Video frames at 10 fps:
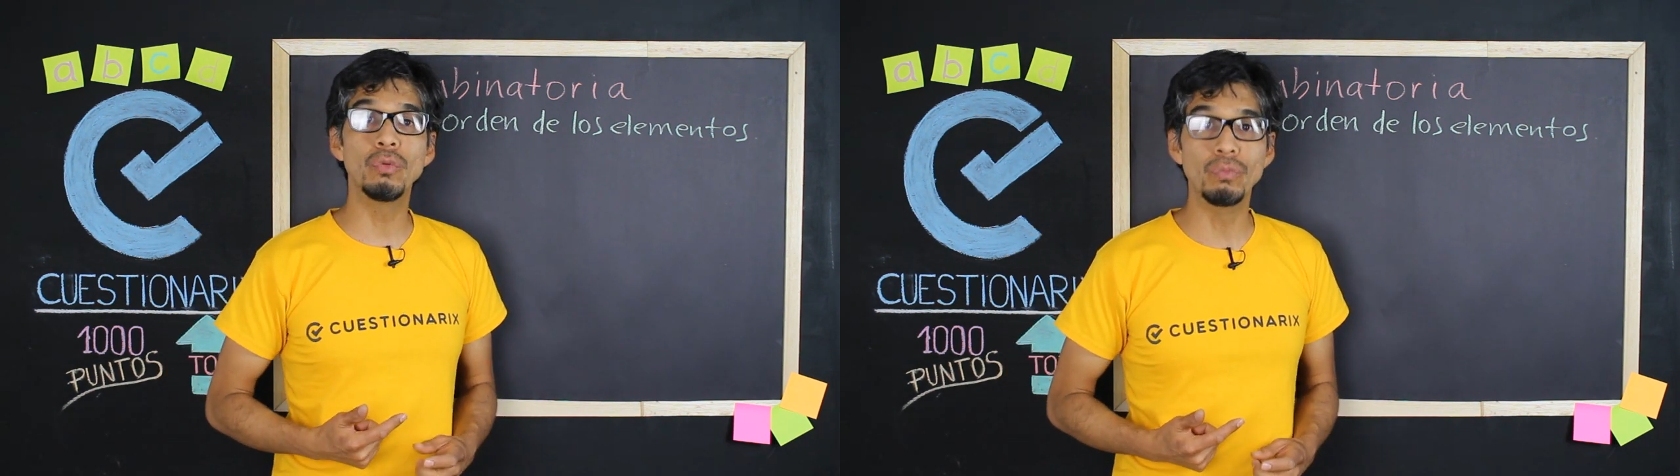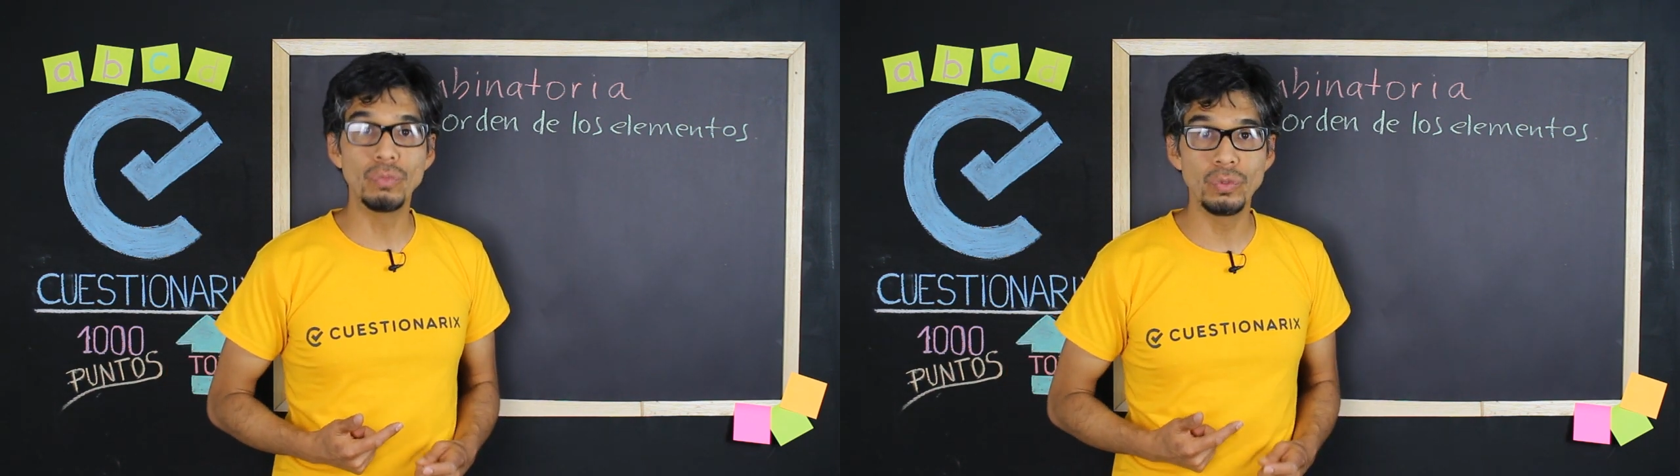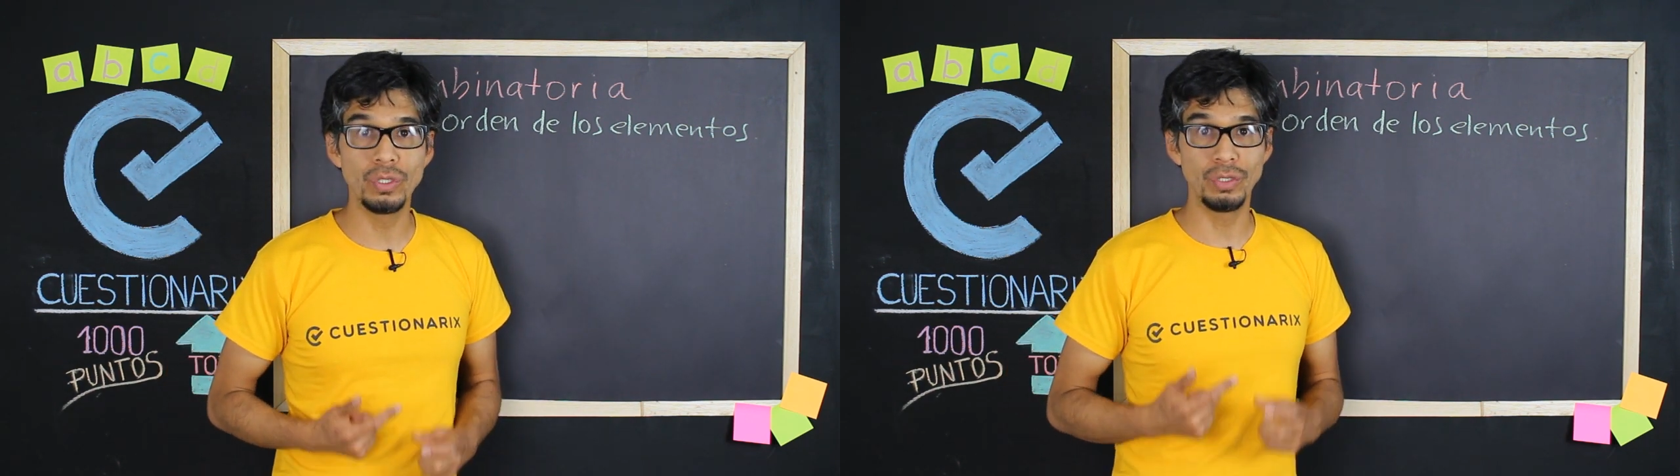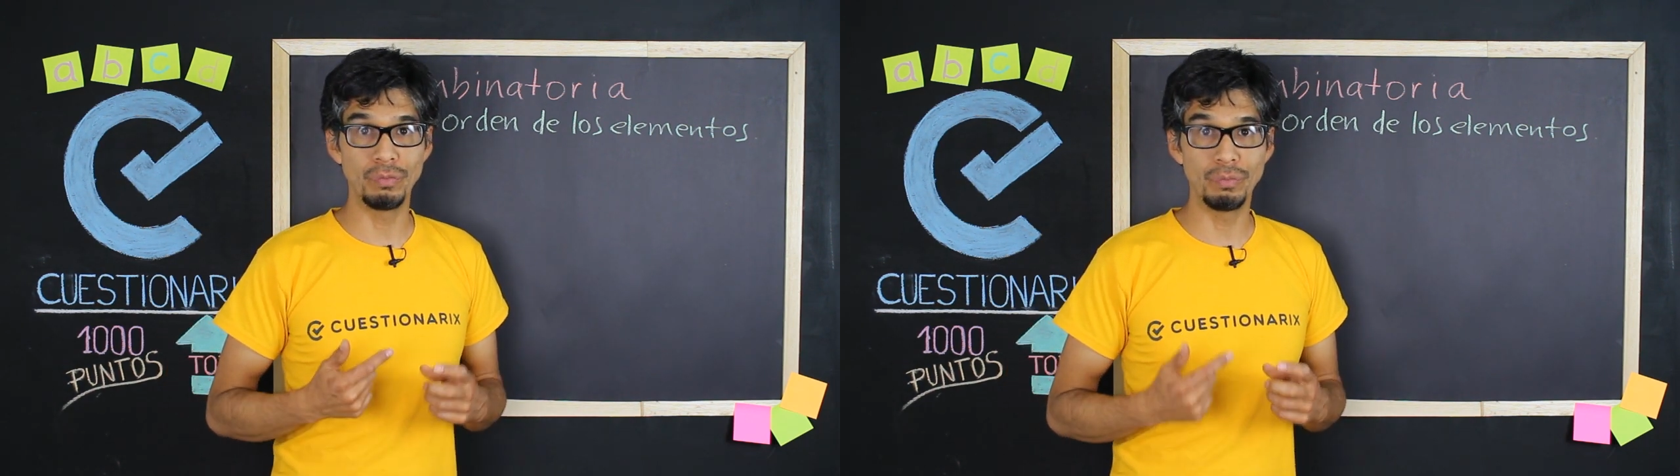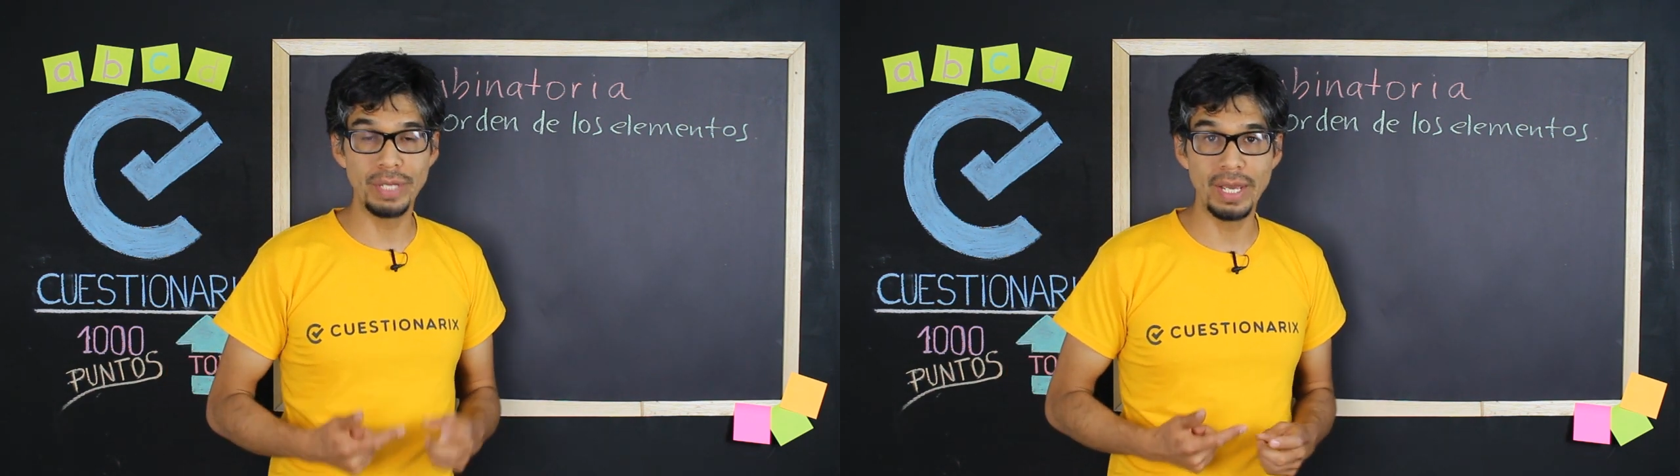muy
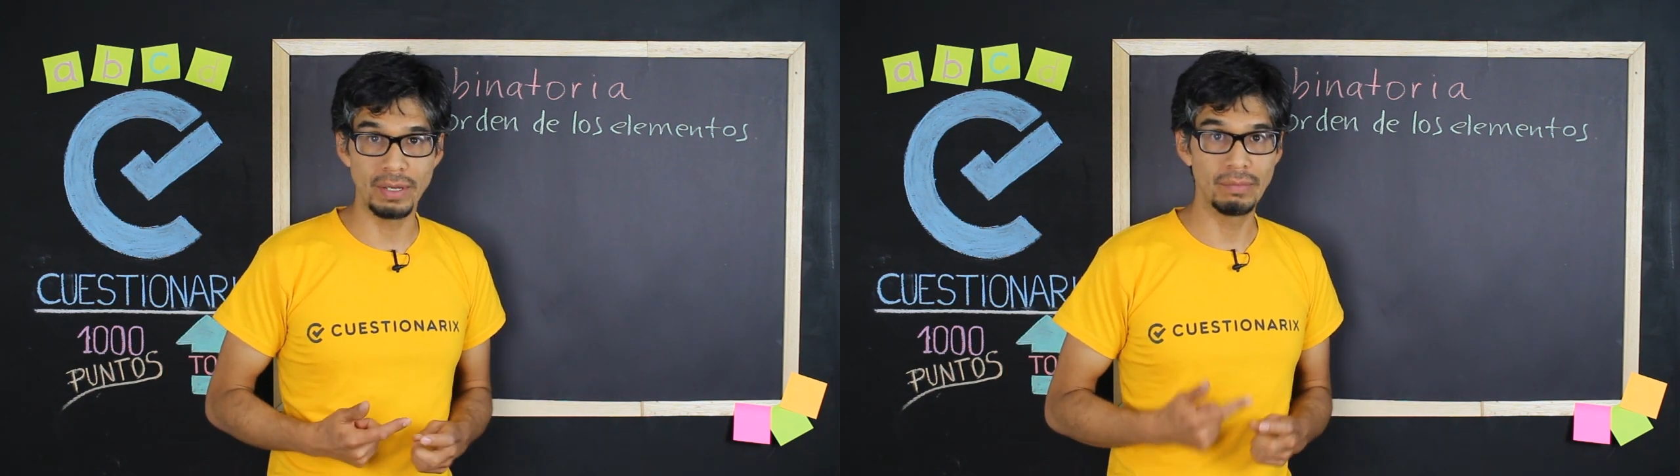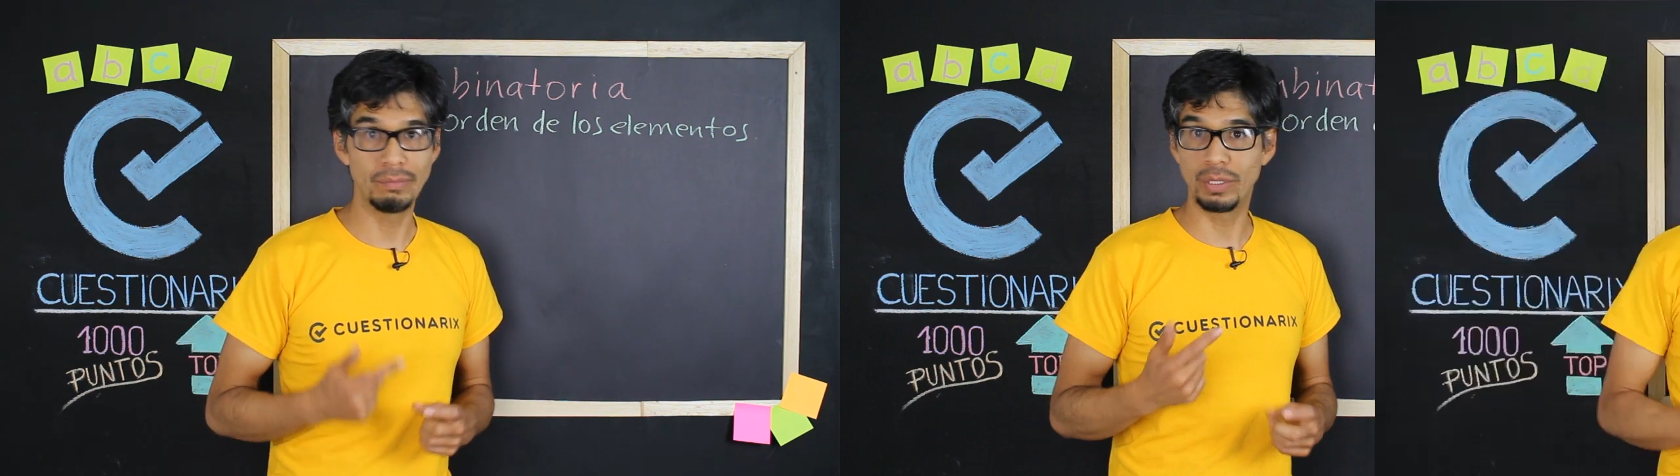bien.